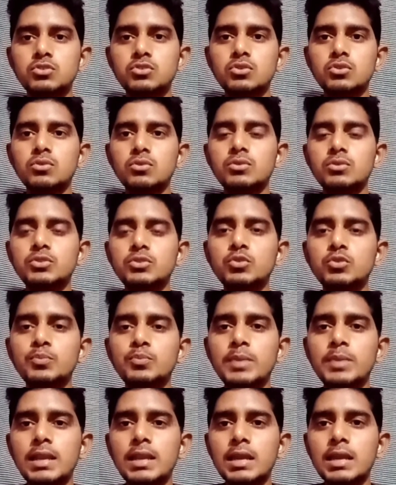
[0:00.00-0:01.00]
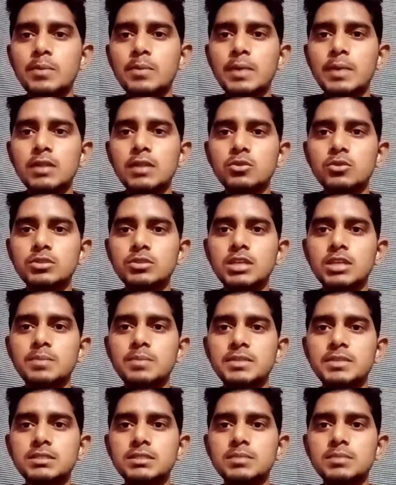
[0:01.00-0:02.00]
जो यूपी लेखपाल
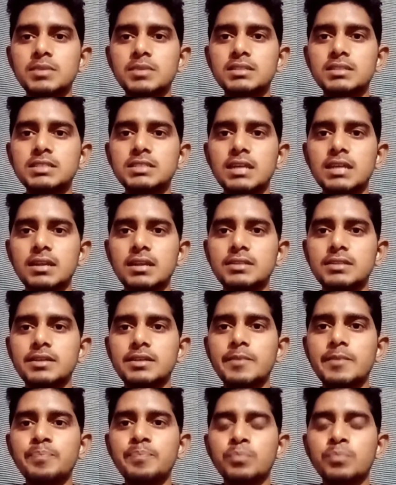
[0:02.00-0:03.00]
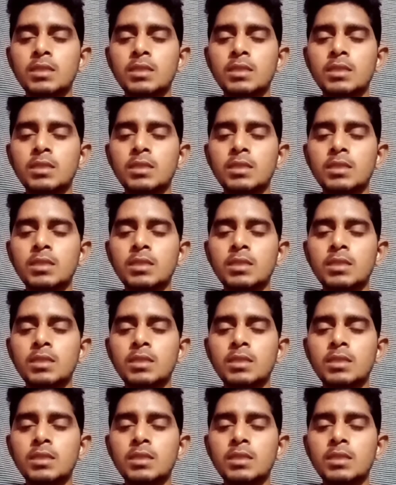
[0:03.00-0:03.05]
2020 की भर्ती आ रही है